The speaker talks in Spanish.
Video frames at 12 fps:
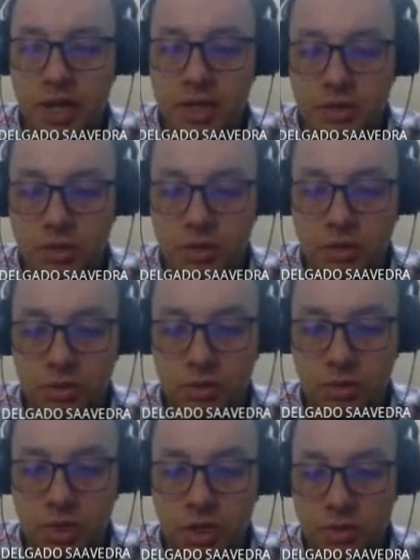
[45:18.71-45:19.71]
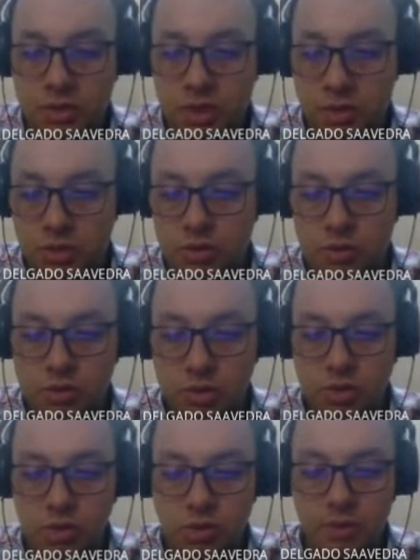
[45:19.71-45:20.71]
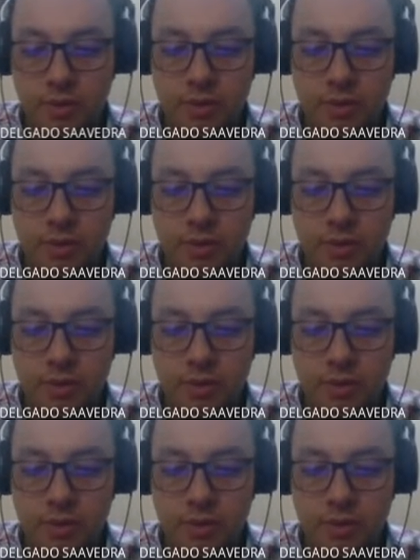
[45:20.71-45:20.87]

esto, revisemos un poco.